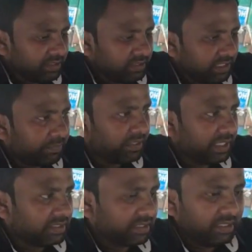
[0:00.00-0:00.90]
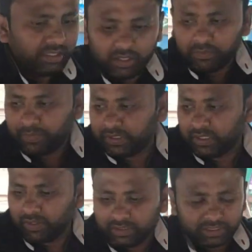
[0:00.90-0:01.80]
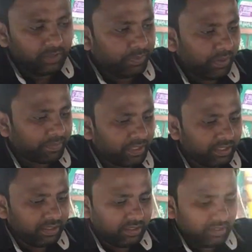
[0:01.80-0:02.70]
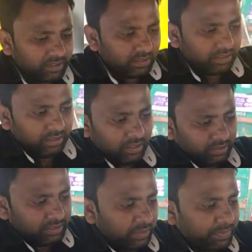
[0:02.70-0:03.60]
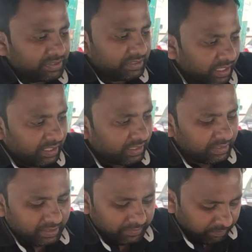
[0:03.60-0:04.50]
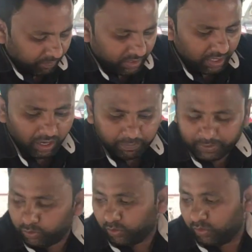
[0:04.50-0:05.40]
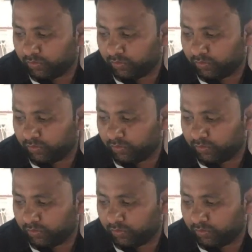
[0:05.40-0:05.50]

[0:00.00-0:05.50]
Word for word: सीट पर जा सकते हैं पीछे वाली सीट पर आपके तीन पैसेंजर आ जाते हैं यहाँ पर दो